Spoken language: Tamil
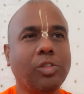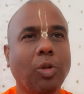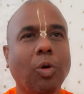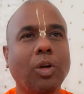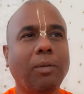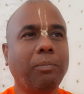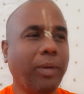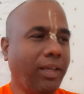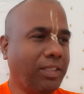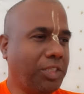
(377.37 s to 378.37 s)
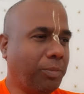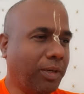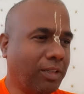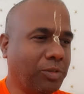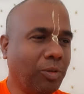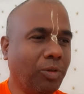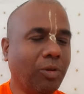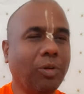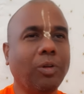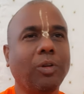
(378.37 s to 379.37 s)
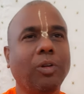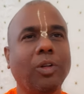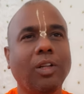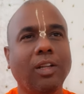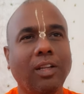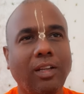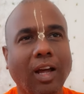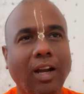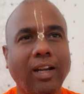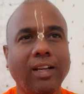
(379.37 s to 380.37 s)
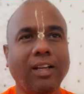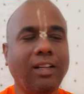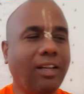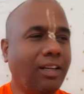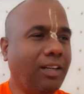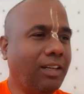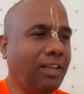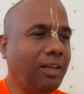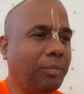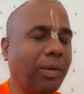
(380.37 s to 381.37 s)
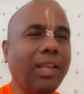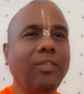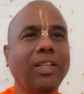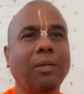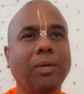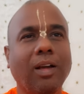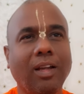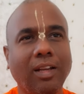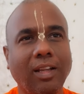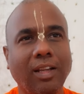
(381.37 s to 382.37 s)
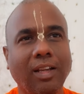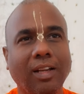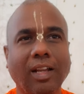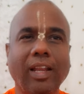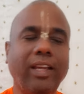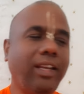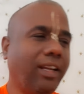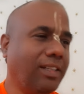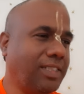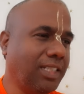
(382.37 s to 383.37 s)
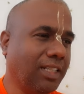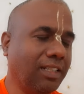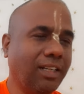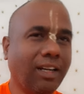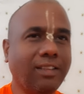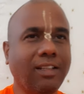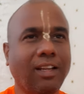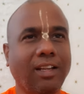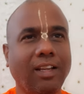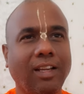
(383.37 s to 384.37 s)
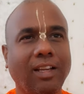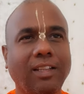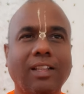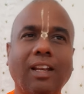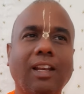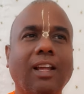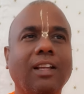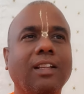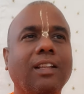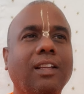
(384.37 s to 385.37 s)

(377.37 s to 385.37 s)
ஸ்லோகம் பயிற்சி பண்ண சொல்கிறோம் நாடகங்கள் பலவிதமான கலை நிகழ்ச்சிகள் நடத்துகிறாங்க இதெல்லாம்